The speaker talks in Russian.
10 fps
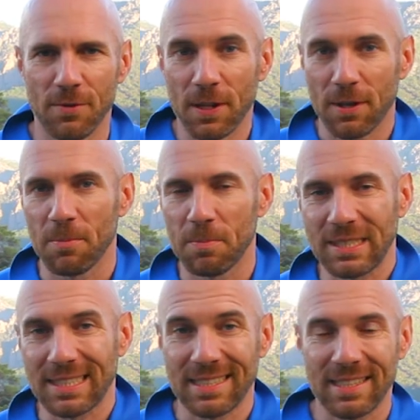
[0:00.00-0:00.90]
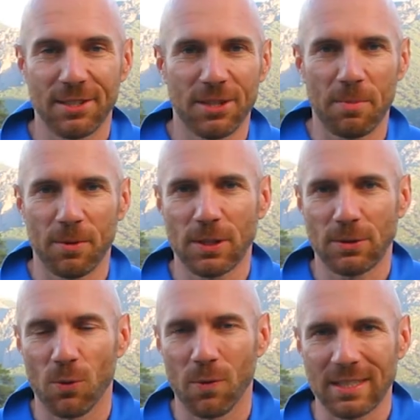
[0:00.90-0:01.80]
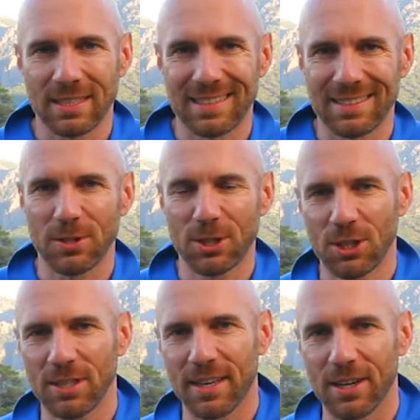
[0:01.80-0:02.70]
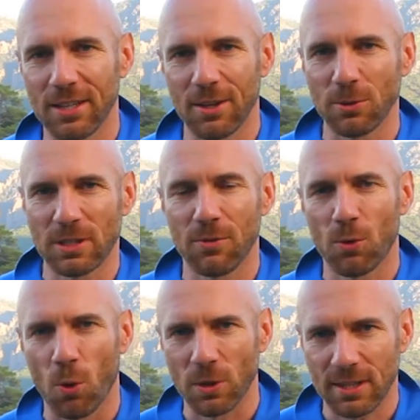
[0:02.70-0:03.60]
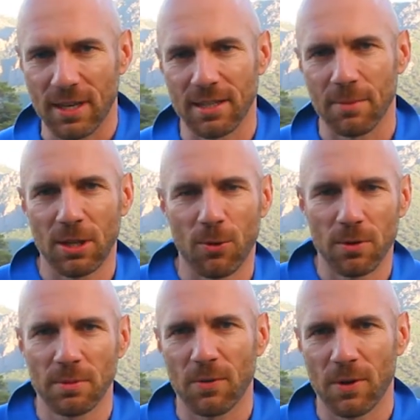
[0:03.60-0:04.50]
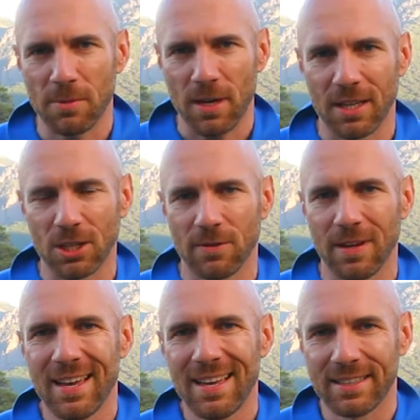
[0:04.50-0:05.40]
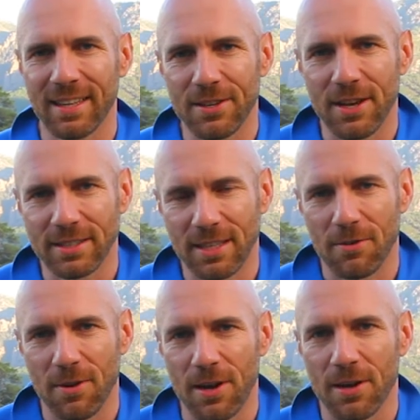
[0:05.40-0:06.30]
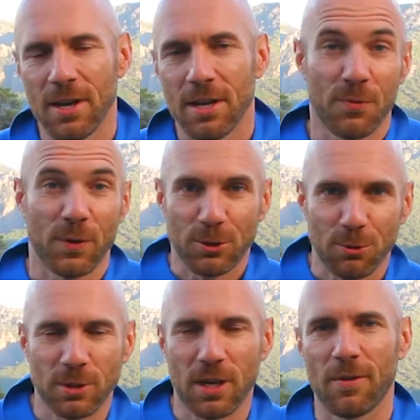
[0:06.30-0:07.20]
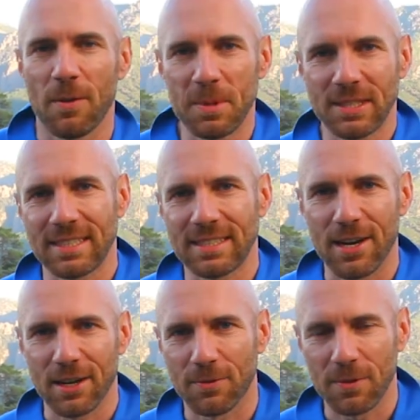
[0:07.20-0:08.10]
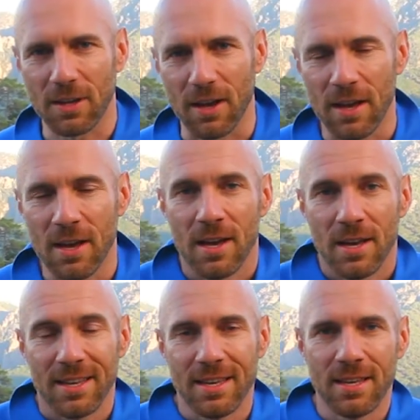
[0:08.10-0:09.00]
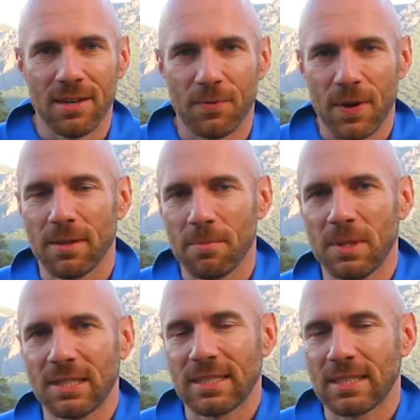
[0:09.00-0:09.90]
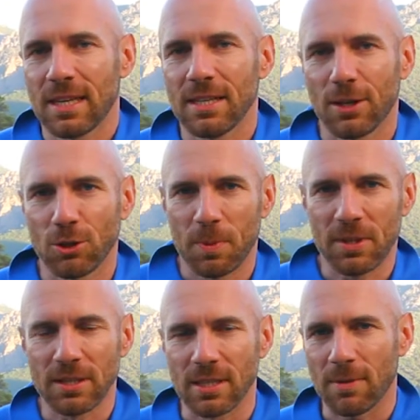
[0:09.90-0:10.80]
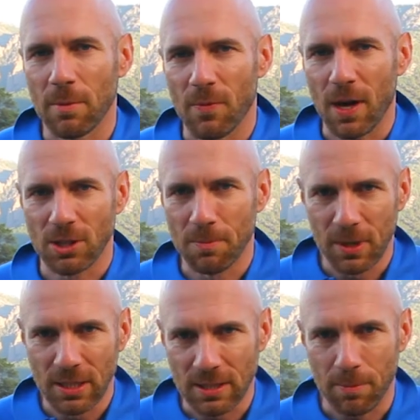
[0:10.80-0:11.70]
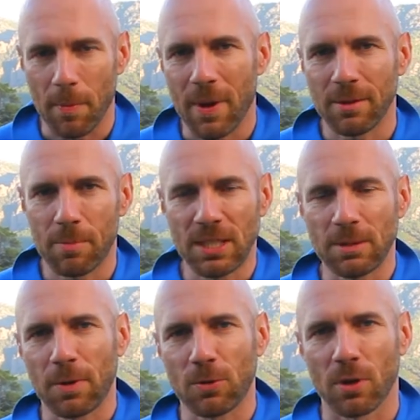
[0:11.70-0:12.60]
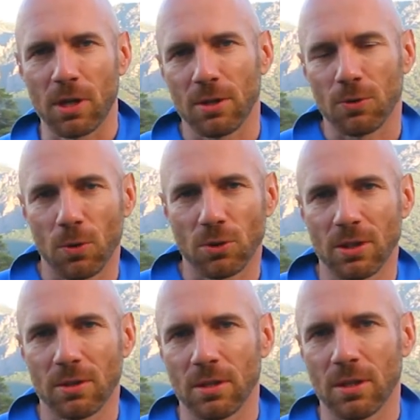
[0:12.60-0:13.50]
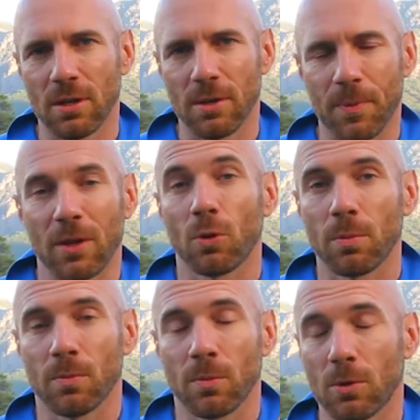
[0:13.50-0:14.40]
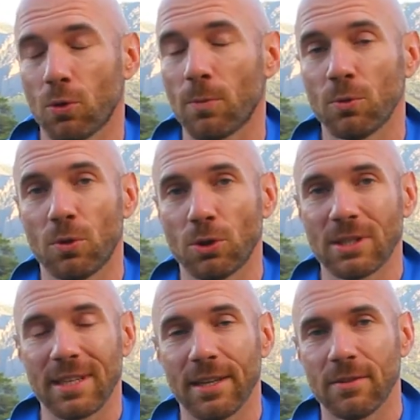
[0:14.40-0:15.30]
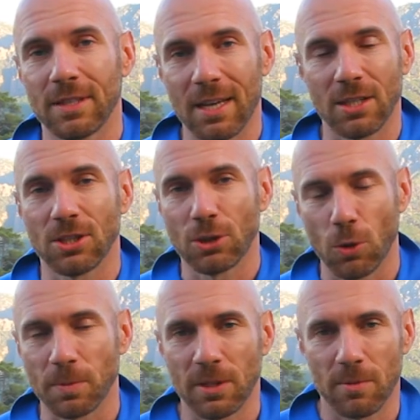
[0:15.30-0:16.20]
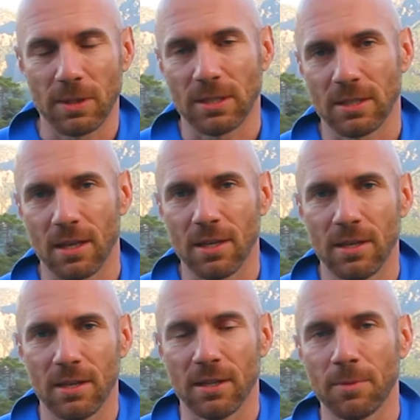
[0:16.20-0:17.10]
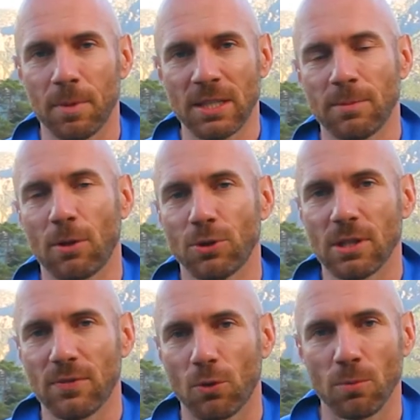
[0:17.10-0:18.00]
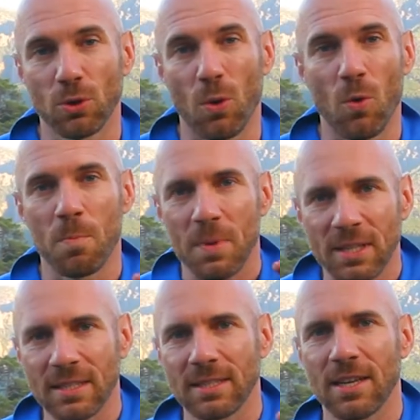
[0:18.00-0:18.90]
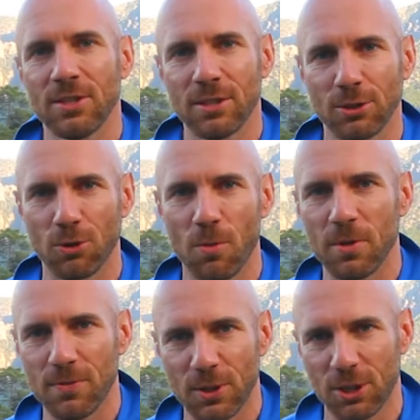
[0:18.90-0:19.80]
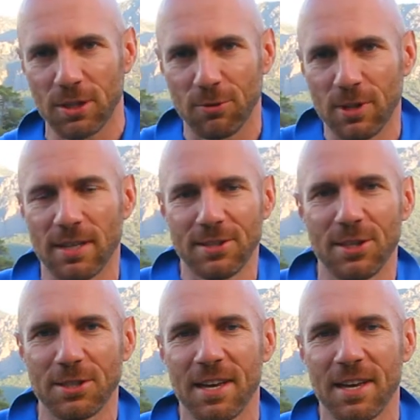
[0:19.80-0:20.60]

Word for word: в этом бизнес-инсайте я приветствую вас с вершины горы на острове Корсика, где мы находимся в рамках нашего итальянского и французского бизнес-яхт Вика. И в этом бизнес-инсайте я хочу поделиться с вами важным принципом. Это принцип, который должен, э, которому, которому должен следовать каждый собственник бизнеса. И этот принцип заключается в том, что у бизнеса не должно быть вершины. Вот как здесь,